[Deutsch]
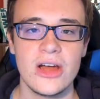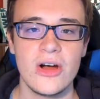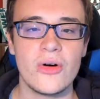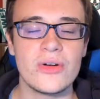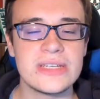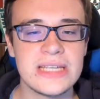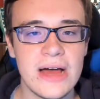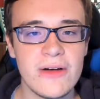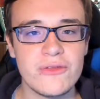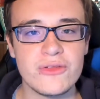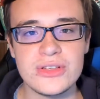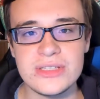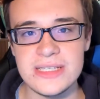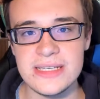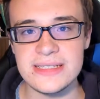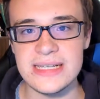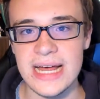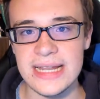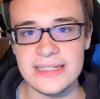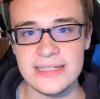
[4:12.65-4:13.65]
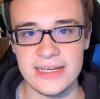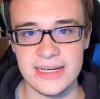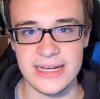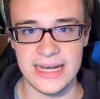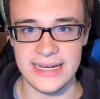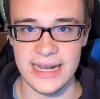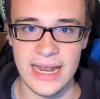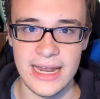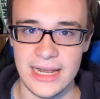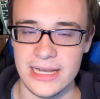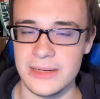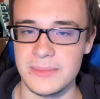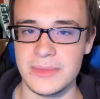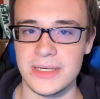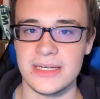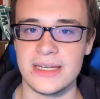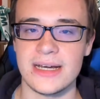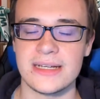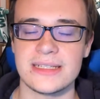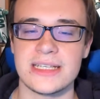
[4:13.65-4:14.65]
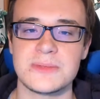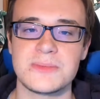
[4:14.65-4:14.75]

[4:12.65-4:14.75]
Und dafür ist dieser andere Kanal halt eben gedacht.